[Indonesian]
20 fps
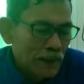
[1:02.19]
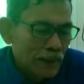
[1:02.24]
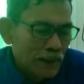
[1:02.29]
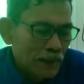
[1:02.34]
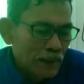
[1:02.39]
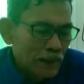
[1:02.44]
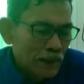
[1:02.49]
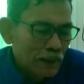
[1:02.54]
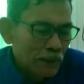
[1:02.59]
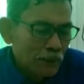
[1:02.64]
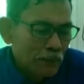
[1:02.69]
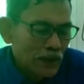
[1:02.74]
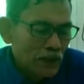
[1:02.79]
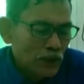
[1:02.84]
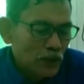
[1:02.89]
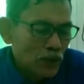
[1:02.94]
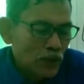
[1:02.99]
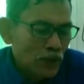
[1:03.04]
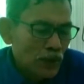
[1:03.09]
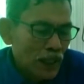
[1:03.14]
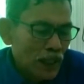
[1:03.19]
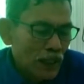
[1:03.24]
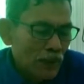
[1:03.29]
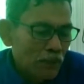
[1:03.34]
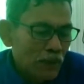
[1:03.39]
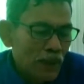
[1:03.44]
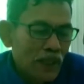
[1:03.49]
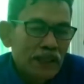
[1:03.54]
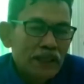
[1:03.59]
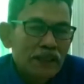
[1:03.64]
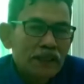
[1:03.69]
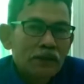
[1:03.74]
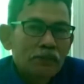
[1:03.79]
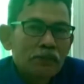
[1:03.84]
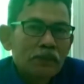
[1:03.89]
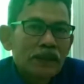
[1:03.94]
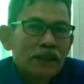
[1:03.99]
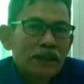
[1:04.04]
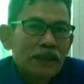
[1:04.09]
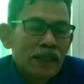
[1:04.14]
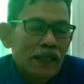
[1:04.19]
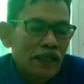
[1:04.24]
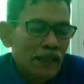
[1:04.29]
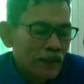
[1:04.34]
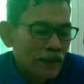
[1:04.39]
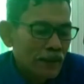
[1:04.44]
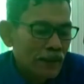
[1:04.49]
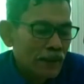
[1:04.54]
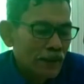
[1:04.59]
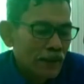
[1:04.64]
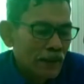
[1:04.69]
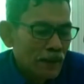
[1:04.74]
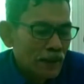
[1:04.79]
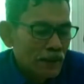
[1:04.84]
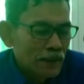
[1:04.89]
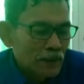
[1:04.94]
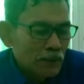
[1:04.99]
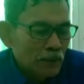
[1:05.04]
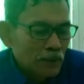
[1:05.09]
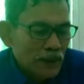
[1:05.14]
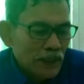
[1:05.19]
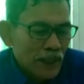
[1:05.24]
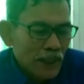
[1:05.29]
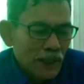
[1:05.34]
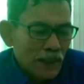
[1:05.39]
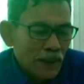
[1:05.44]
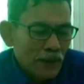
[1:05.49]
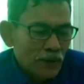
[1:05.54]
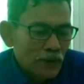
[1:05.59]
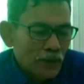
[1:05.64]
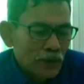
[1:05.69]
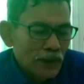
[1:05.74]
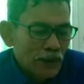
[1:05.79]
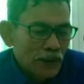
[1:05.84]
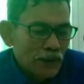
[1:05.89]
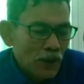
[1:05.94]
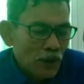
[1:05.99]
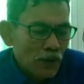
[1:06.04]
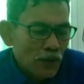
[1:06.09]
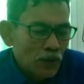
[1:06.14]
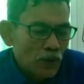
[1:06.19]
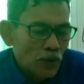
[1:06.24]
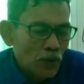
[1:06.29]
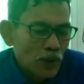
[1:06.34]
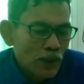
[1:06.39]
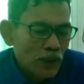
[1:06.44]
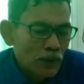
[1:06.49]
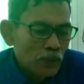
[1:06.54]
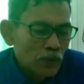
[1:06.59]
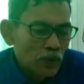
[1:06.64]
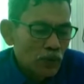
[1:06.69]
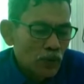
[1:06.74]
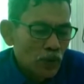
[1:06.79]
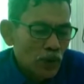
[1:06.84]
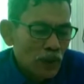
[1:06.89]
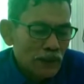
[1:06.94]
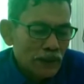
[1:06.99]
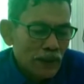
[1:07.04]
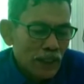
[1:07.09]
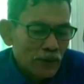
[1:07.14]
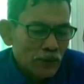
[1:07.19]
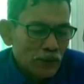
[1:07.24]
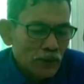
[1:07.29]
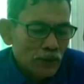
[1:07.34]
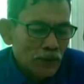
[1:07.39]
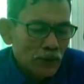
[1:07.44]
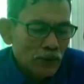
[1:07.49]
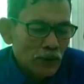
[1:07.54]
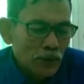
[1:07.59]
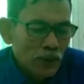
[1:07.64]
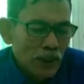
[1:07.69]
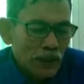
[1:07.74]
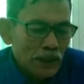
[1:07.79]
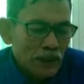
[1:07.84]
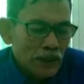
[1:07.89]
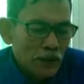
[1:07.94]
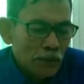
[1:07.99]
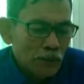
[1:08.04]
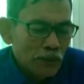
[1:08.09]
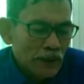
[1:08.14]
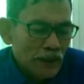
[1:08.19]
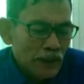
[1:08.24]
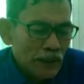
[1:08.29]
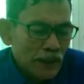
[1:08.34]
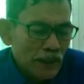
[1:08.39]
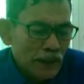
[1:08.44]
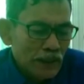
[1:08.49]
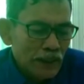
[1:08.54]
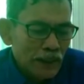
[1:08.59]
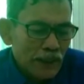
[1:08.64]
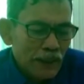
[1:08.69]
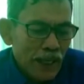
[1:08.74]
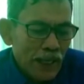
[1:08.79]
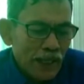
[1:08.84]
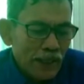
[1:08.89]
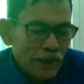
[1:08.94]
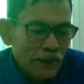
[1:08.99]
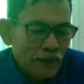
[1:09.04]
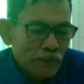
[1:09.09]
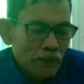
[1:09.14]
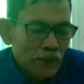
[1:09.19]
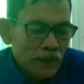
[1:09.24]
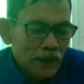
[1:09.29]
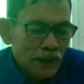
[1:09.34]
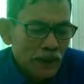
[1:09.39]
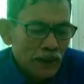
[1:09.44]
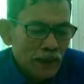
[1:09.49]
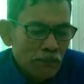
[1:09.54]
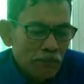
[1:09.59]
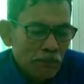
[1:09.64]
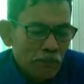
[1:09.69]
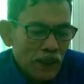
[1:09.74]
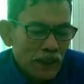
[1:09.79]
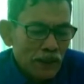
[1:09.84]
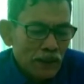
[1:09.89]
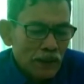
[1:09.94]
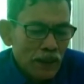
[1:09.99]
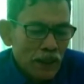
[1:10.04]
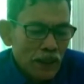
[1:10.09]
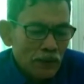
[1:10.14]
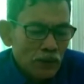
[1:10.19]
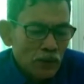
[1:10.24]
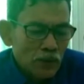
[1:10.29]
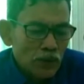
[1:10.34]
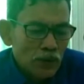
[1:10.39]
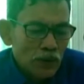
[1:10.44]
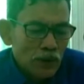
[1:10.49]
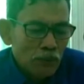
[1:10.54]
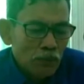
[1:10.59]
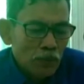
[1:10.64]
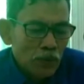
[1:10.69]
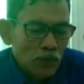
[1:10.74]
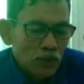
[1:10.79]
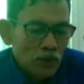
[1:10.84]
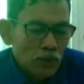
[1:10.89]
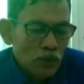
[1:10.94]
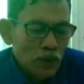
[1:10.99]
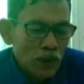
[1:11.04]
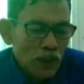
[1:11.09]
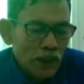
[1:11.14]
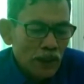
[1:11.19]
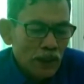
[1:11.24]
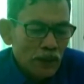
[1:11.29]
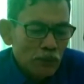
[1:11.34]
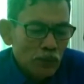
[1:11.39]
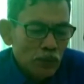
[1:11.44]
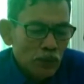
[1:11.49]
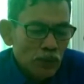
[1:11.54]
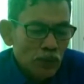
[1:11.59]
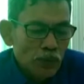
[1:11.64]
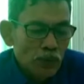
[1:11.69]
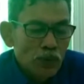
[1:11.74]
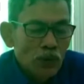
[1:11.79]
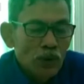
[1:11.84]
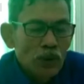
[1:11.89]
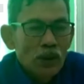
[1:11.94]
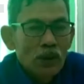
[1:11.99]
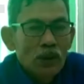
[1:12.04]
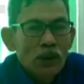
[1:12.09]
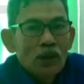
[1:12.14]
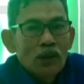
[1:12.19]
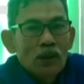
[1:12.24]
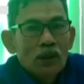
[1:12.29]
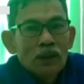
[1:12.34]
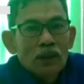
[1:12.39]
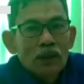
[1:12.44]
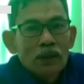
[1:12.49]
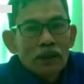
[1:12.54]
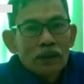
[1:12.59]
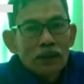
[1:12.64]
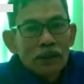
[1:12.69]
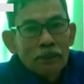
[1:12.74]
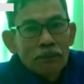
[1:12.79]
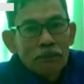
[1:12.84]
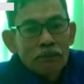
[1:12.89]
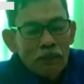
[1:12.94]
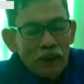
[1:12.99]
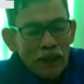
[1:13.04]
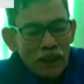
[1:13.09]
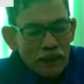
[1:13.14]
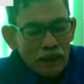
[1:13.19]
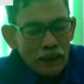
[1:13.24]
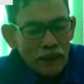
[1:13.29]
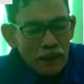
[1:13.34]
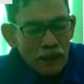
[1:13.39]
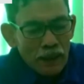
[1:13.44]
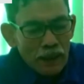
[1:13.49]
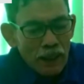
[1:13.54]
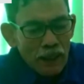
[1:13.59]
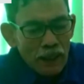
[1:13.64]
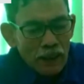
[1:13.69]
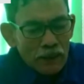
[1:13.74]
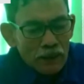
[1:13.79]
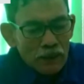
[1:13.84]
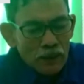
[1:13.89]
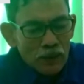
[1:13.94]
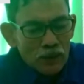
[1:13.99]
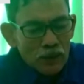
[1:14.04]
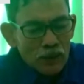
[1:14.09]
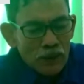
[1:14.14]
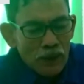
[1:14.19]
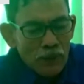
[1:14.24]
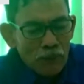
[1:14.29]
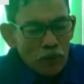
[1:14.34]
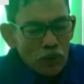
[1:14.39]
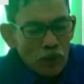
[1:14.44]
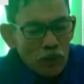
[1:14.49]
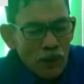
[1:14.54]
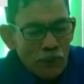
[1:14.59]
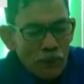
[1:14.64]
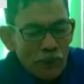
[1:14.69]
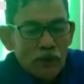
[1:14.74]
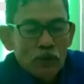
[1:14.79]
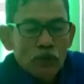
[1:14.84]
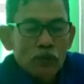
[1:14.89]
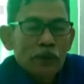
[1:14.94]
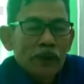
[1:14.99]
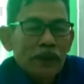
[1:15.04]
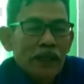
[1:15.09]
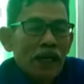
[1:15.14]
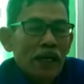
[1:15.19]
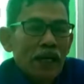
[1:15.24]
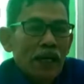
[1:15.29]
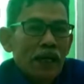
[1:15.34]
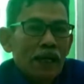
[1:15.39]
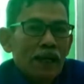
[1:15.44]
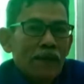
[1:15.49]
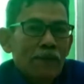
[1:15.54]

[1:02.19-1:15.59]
uh, masuk ke dalam garis kemiskinan sementara itu di tahun 2021 itu garis kemiskinannya naik menjadi 462.468 eh, rupiah